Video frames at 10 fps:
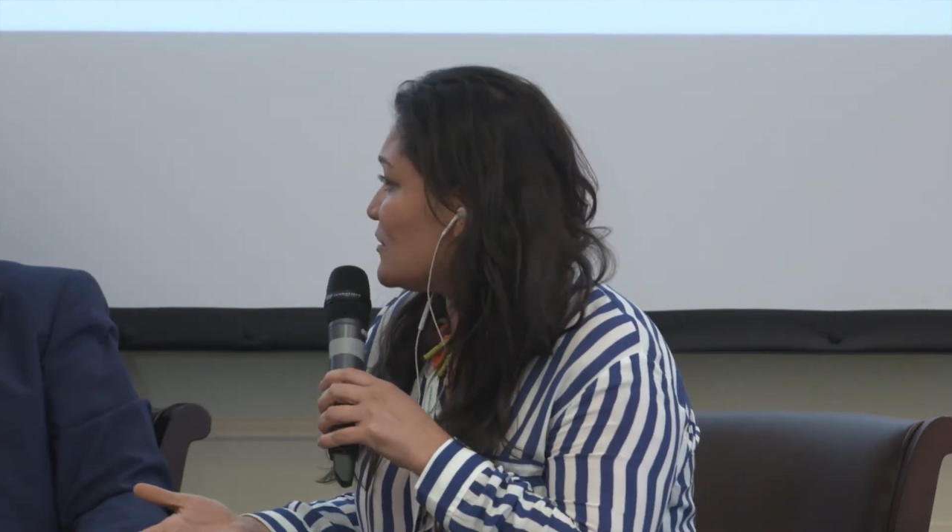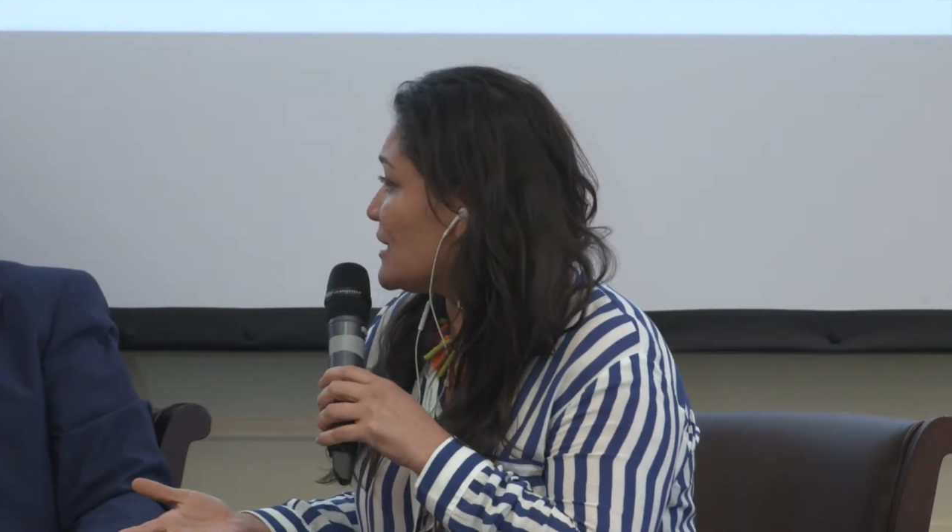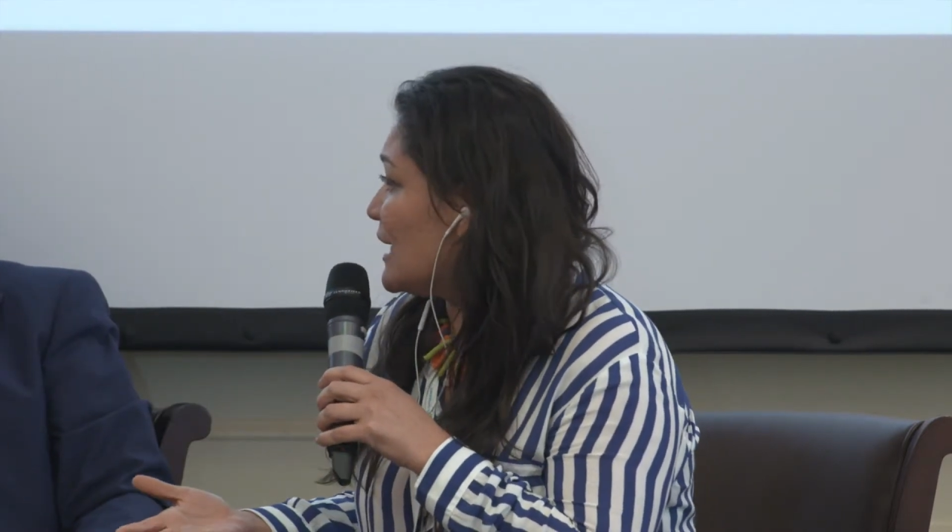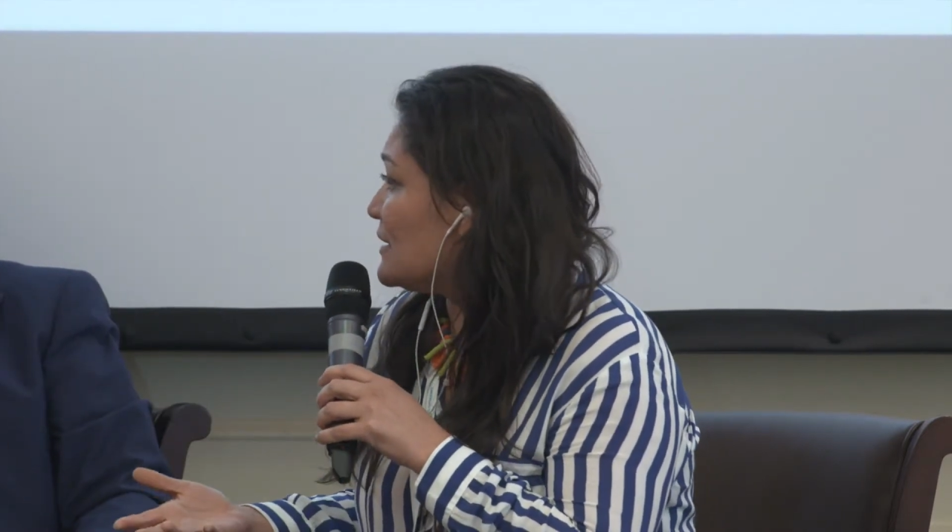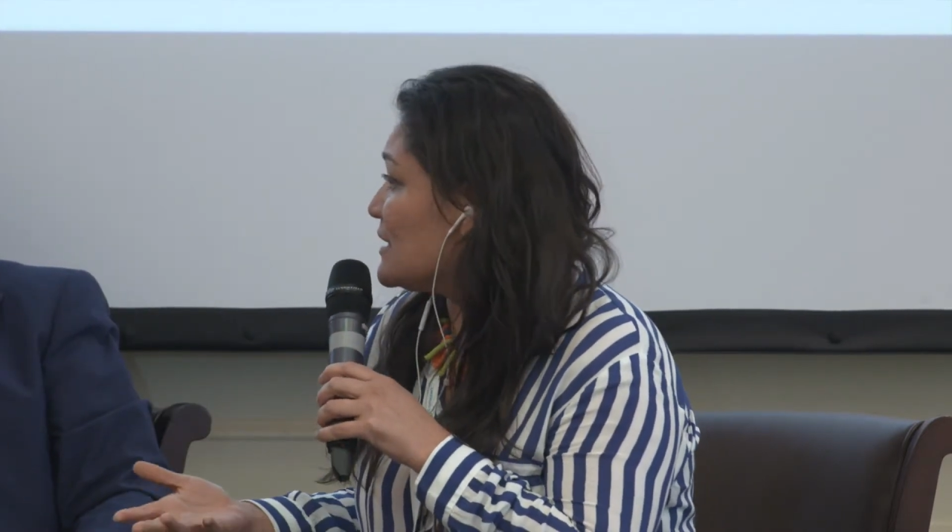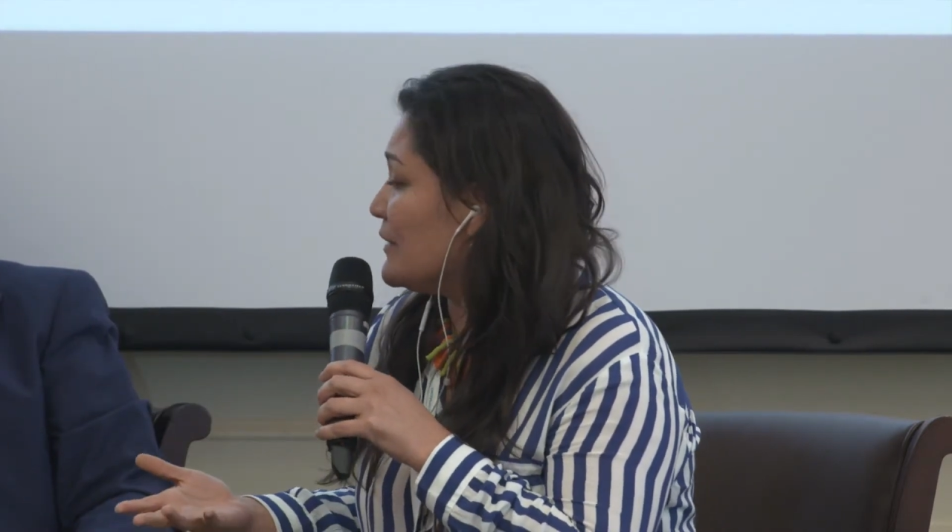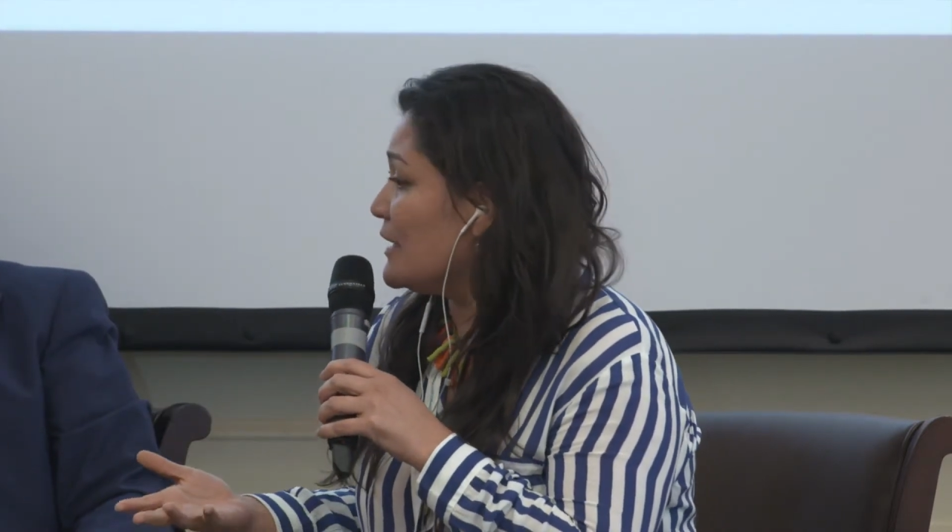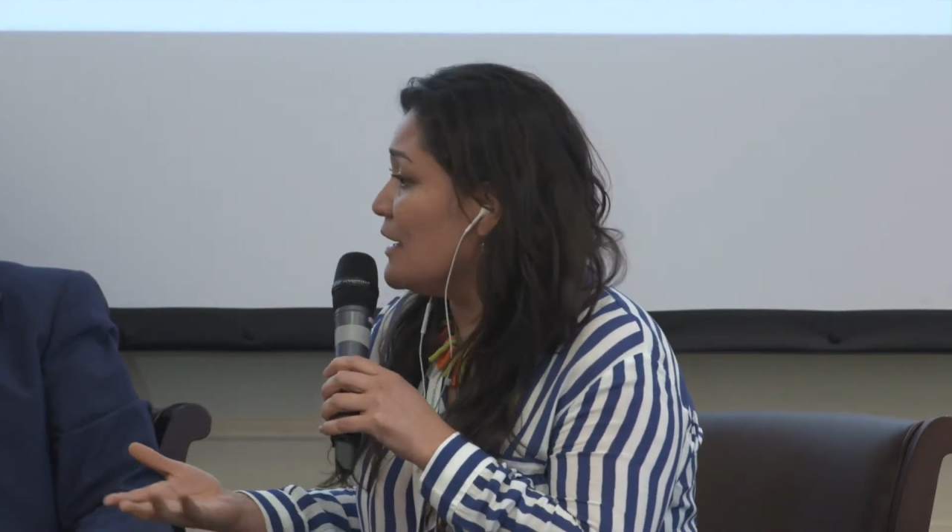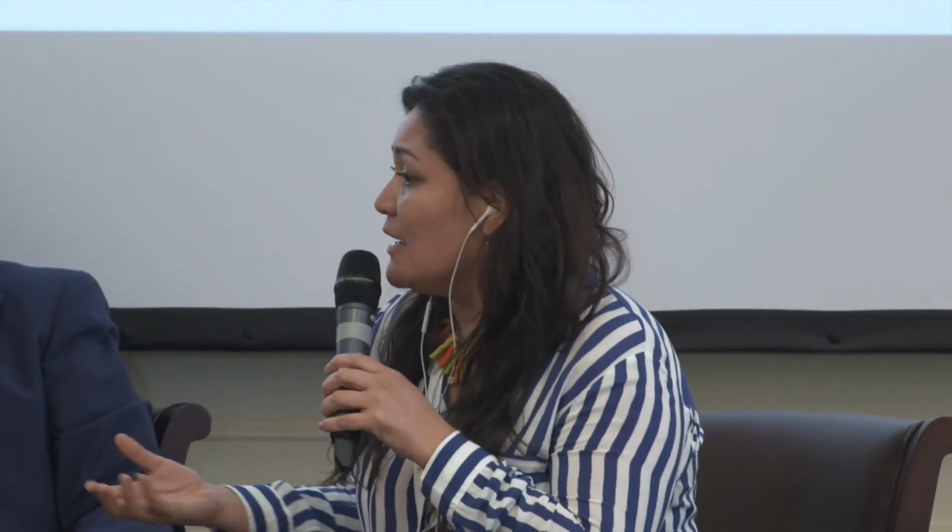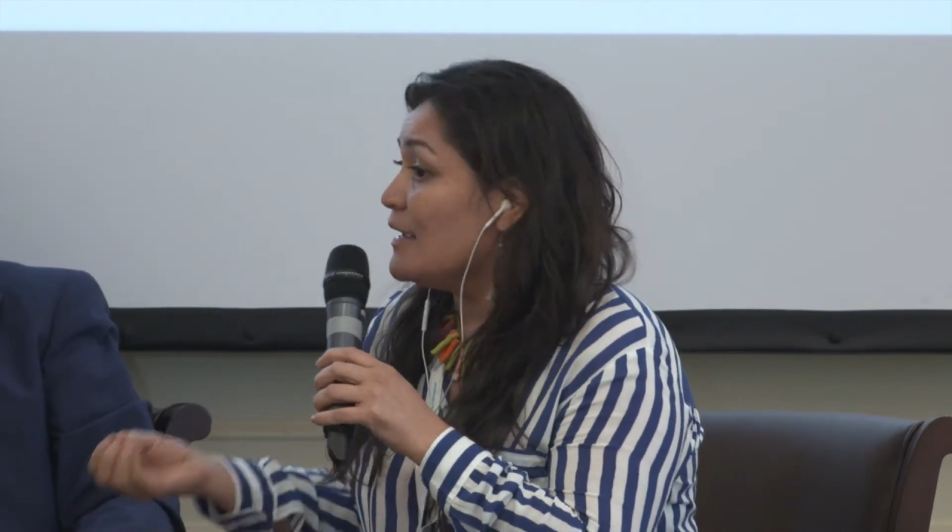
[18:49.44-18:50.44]
de sociedad
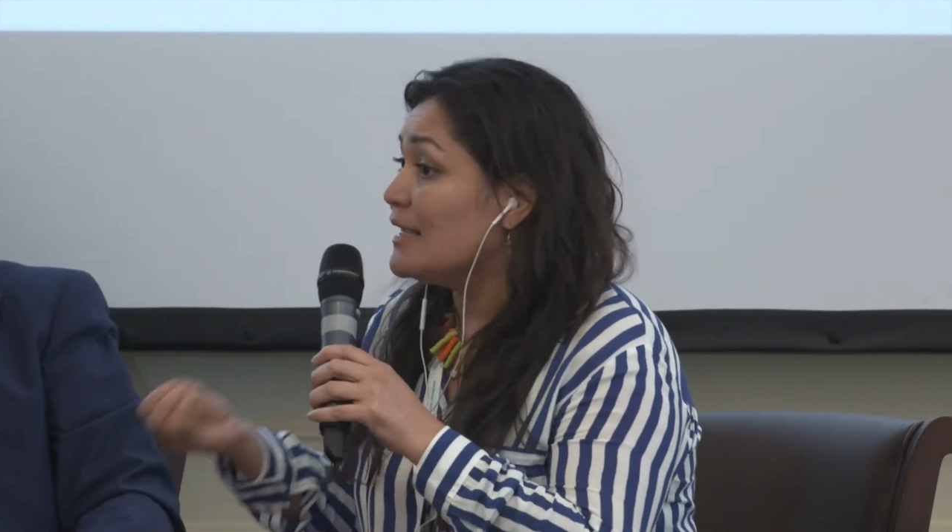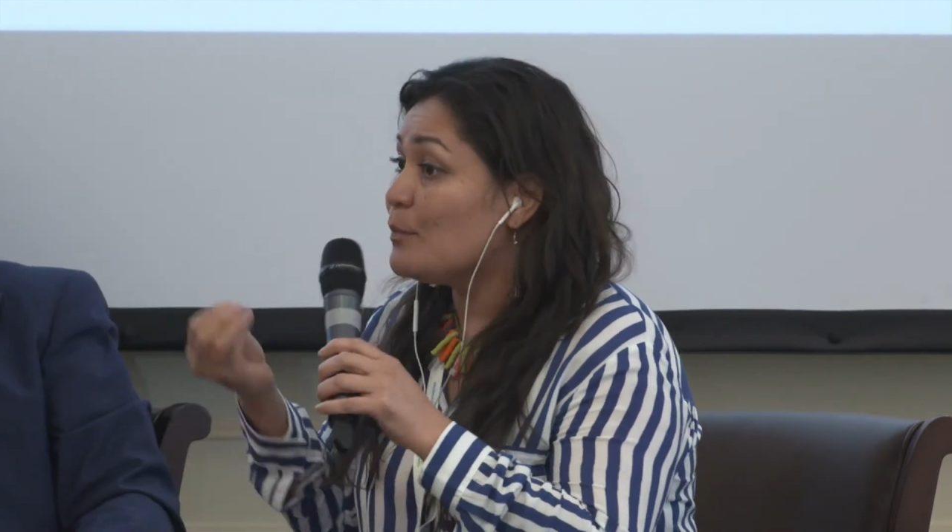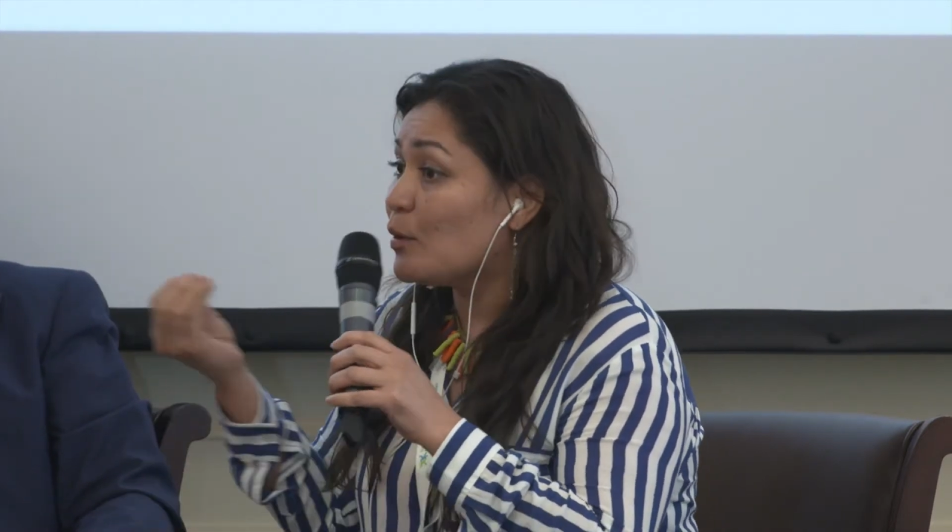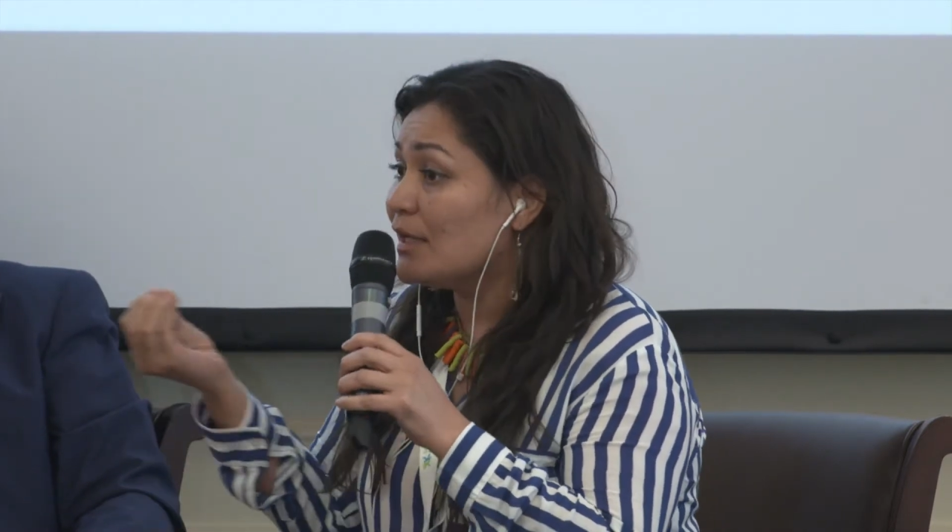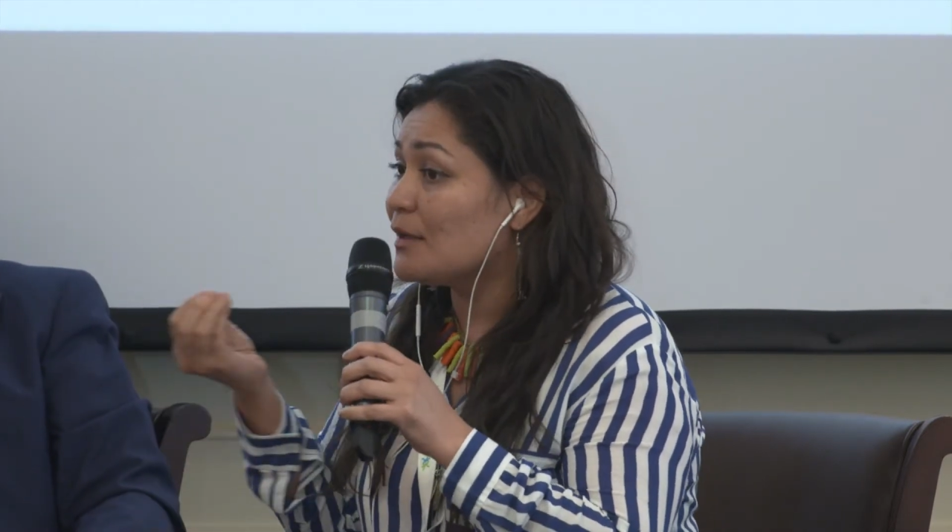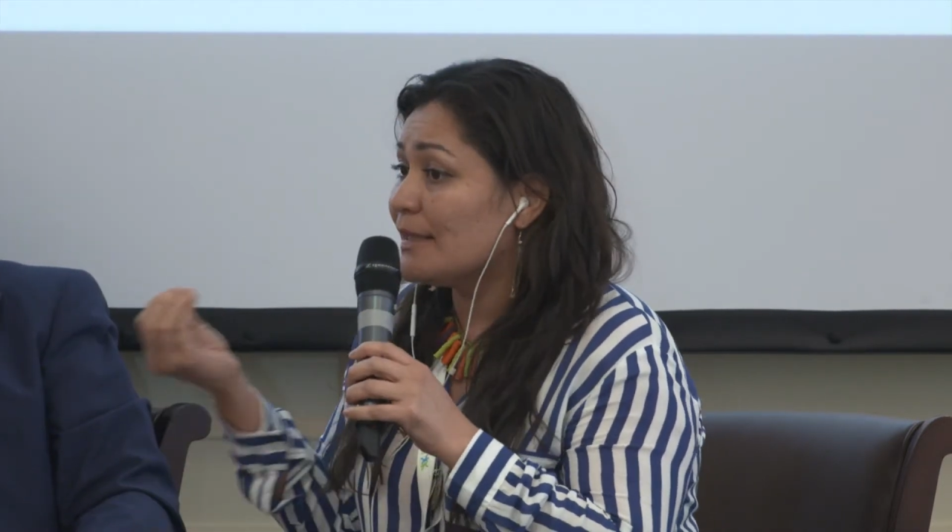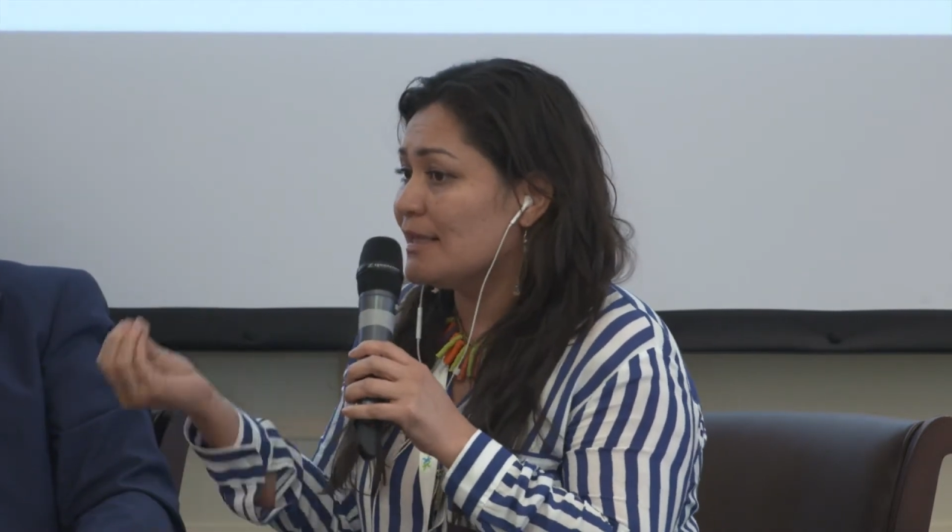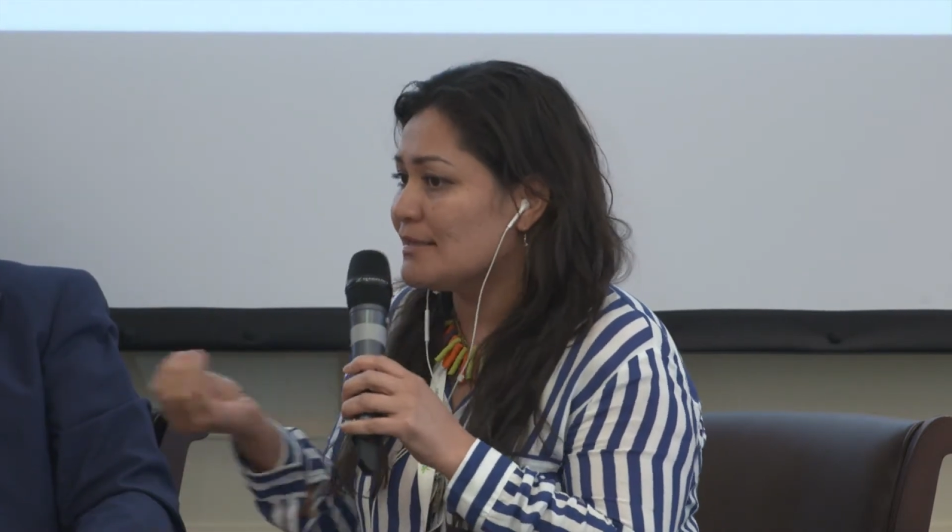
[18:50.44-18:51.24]
civil y poder ver